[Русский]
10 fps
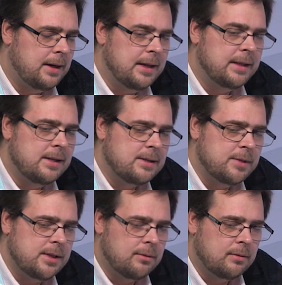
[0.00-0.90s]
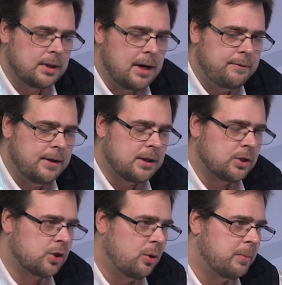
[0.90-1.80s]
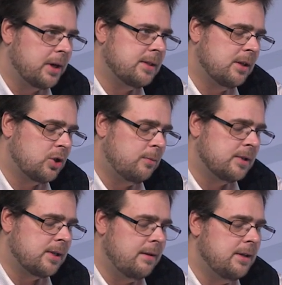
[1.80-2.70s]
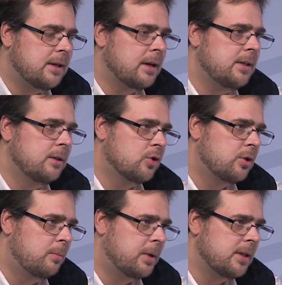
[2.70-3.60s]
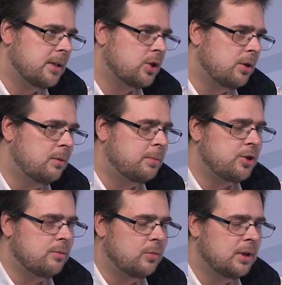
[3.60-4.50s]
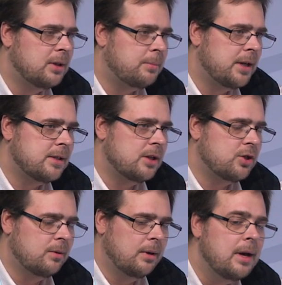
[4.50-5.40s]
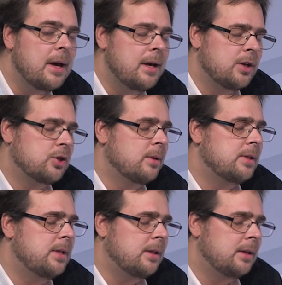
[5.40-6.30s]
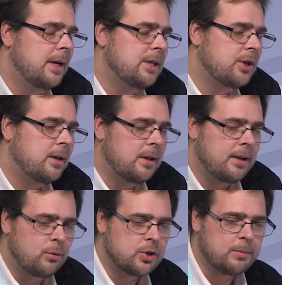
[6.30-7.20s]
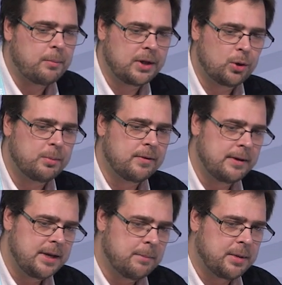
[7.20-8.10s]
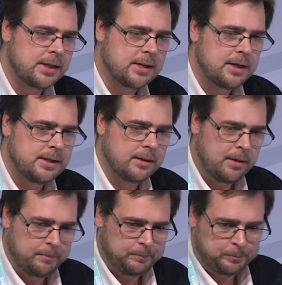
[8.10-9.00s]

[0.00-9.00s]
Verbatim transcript: анализом сетевого трафика, что произошло, чтобы восстановить картину, что произошло, почему это произошло, что сделать дальше для того, чтобы подобного не происходило.